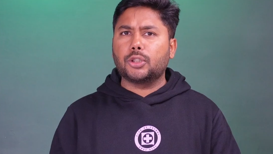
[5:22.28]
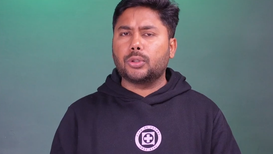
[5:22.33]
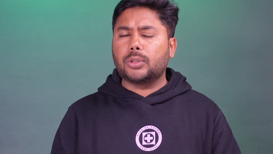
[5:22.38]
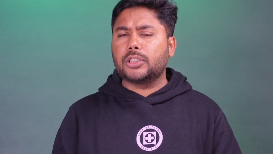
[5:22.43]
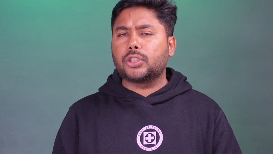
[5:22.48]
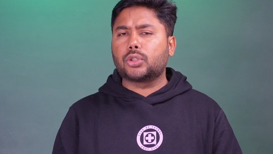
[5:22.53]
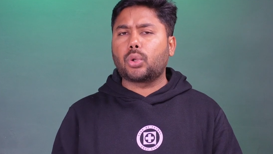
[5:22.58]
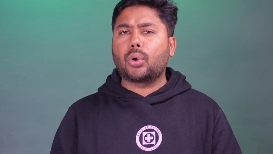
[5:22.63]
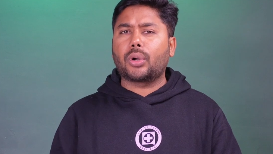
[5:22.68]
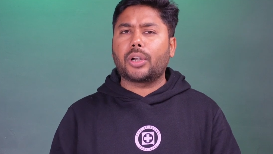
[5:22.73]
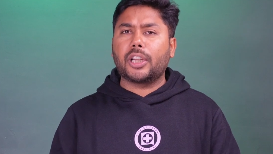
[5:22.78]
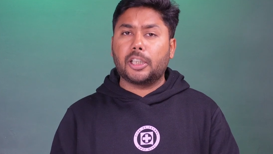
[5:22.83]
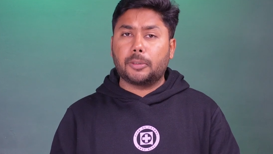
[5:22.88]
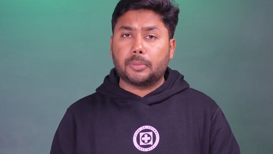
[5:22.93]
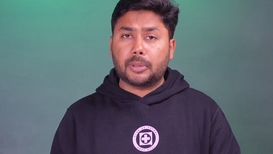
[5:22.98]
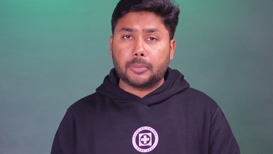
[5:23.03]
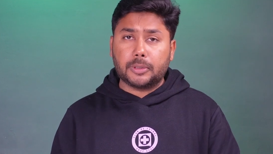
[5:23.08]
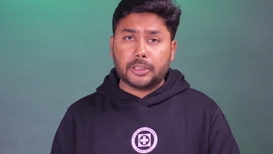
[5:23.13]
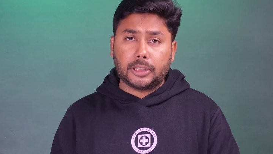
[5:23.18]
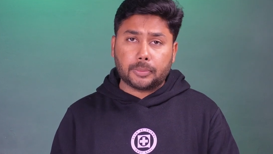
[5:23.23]
यूनिसॉक का यहाँ
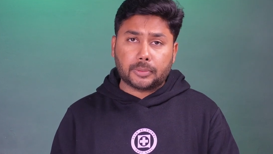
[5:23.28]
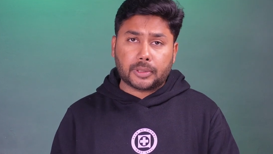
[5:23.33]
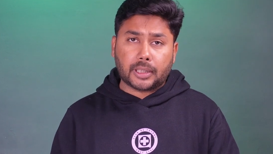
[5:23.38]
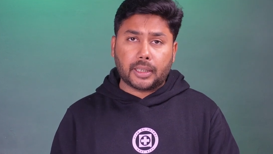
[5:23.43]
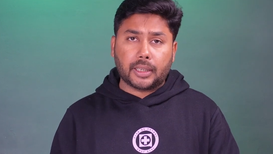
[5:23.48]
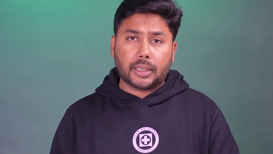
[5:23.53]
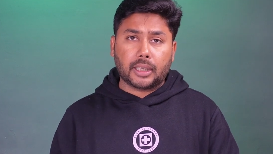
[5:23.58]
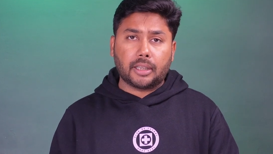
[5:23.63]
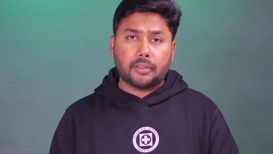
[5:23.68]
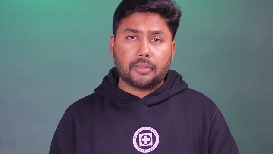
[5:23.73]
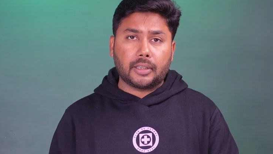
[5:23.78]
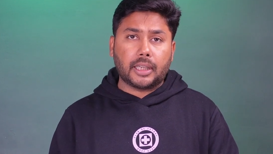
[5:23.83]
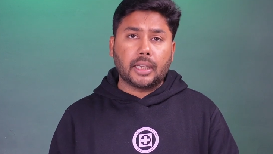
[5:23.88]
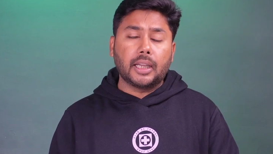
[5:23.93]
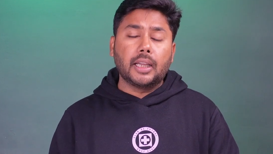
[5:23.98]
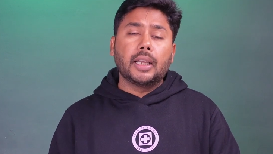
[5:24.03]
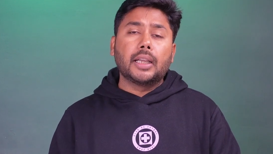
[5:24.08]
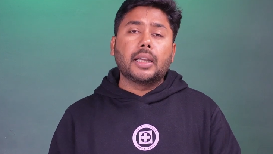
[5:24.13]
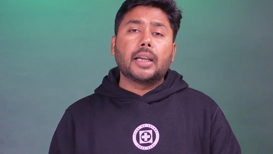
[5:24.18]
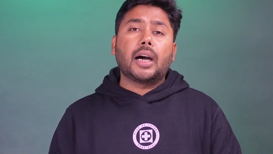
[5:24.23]
पर भी चिपसेट लगा हुआ है
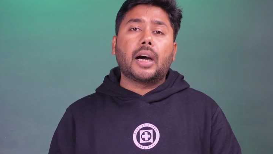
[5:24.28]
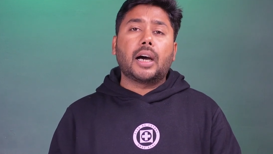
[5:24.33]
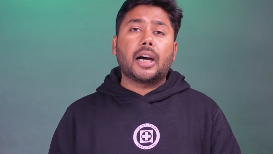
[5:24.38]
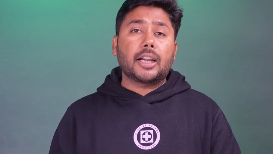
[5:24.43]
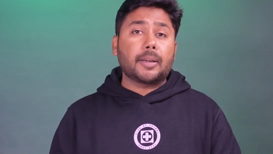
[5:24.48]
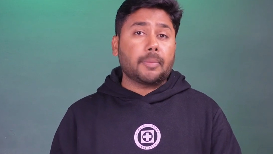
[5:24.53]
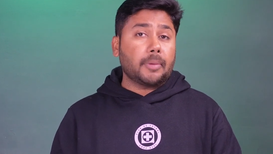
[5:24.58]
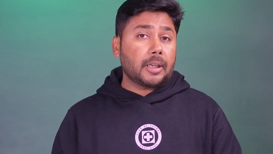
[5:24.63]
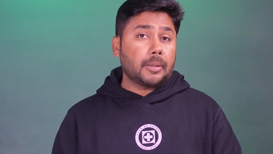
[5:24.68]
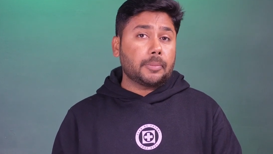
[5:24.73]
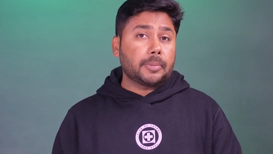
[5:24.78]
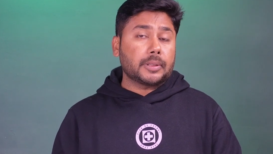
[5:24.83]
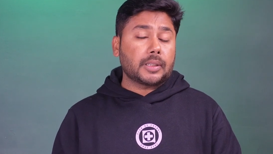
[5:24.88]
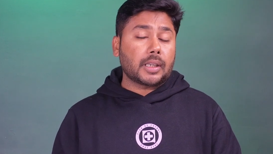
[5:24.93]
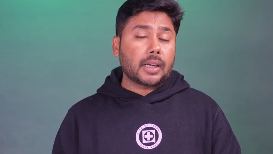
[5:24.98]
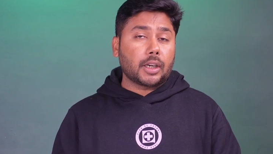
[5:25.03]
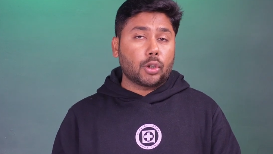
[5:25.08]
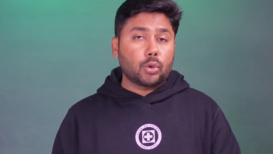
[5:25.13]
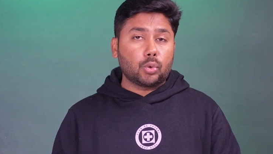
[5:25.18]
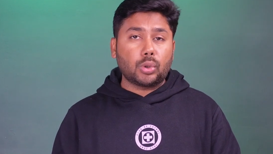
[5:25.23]
8
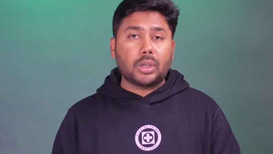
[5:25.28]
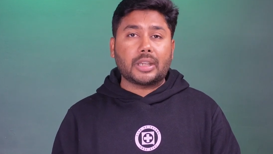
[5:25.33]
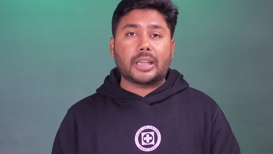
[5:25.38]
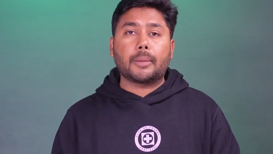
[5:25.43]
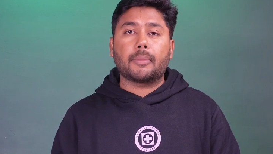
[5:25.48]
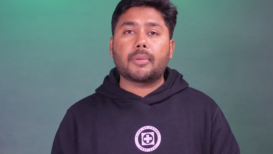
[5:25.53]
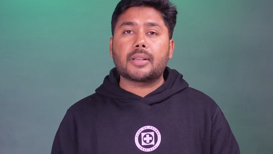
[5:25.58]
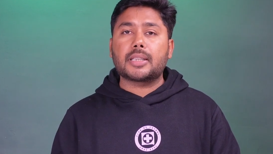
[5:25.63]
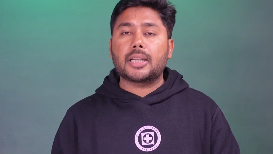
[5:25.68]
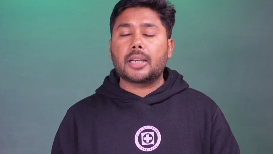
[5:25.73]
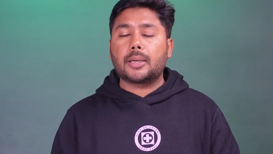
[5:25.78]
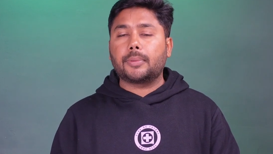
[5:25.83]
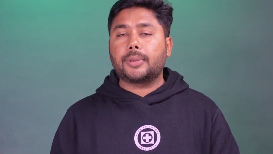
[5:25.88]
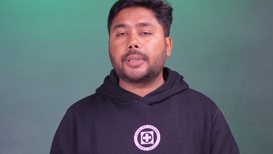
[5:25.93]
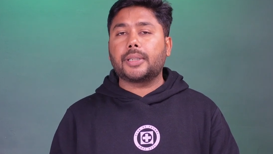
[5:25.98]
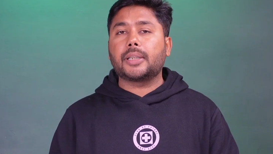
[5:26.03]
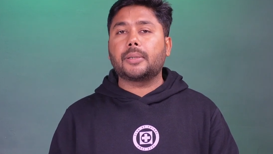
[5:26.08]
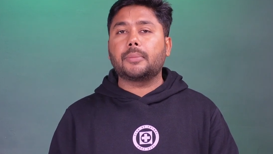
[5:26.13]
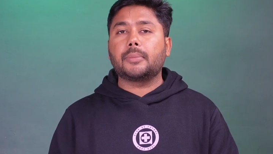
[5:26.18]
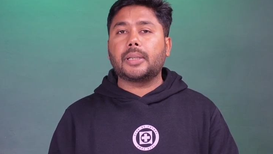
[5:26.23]
मेगापिक्सल का डुअल कैमरा सेटअप
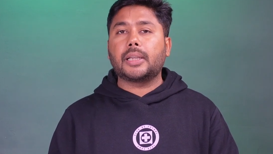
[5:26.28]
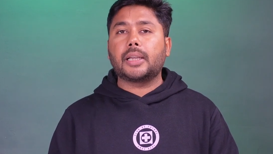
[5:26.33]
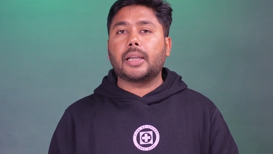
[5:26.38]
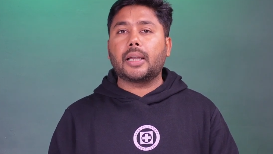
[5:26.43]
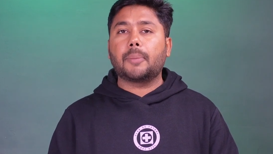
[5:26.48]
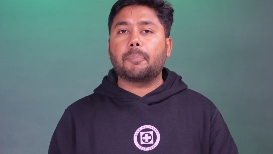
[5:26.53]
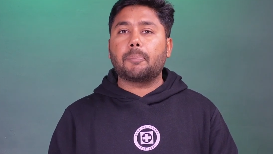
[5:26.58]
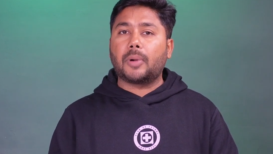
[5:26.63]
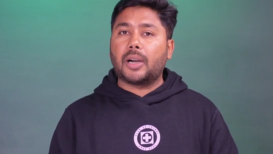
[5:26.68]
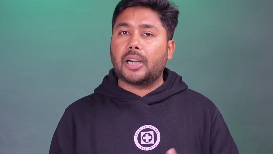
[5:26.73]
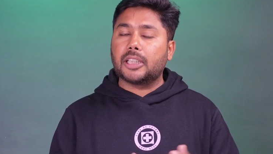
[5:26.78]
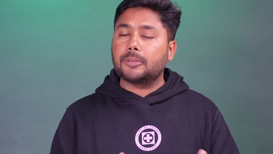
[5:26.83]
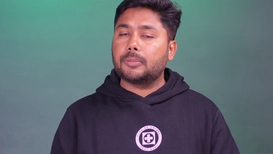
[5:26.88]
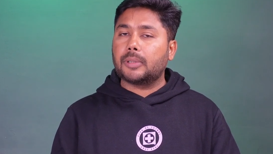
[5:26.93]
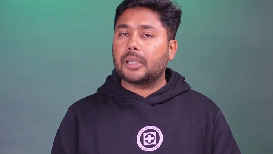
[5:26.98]
रेयर में है 5